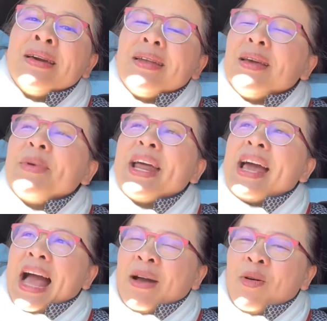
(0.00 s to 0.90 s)
เลยไม่ได้
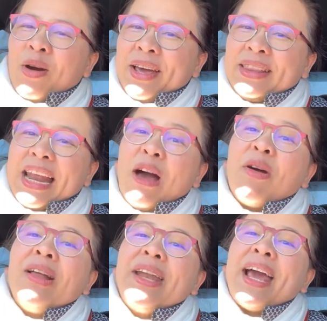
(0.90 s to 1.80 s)
หาหอย แต่เราก็
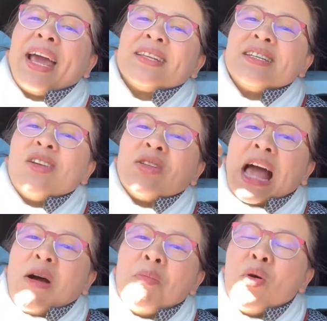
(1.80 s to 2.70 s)
เลยได้แค่ซื้อรอง
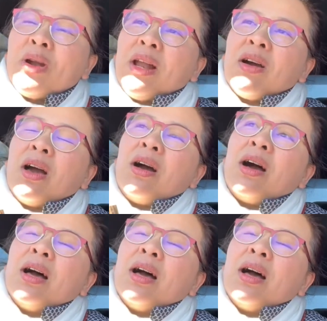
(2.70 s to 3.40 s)
เท้าบูทแล้วก็